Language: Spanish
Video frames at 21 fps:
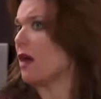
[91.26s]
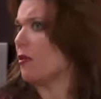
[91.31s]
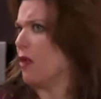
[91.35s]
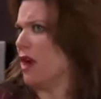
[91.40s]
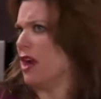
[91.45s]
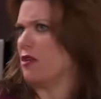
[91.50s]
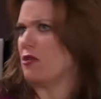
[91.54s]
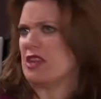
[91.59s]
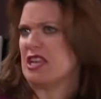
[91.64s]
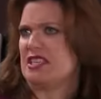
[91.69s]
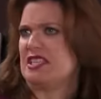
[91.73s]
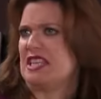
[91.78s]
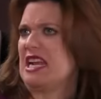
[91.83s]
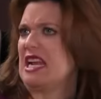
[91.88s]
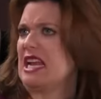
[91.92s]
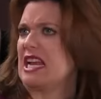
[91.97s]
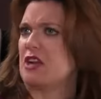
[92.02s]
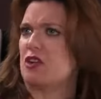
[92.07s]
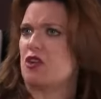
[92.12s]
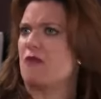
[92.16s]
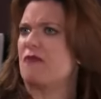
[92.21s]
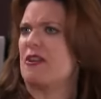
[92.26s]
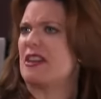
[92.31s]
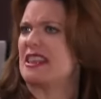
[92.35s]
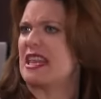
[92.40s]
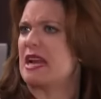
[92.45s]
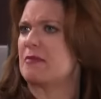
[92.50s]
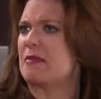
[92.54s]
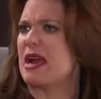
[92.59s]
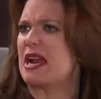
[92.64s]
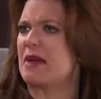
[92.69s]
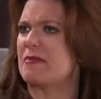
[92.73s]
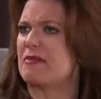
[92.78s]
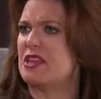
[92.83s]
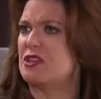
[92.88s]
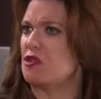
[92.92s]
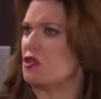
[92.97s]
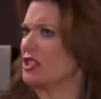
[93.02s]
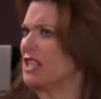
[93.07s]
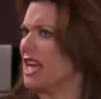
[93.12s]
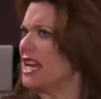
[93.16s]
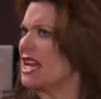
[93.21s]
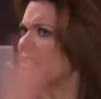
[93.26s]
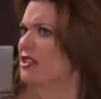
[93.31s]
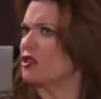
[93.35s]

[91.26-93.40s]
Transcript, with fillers: Ah, bueno, quizá la que no fue tan maravillosa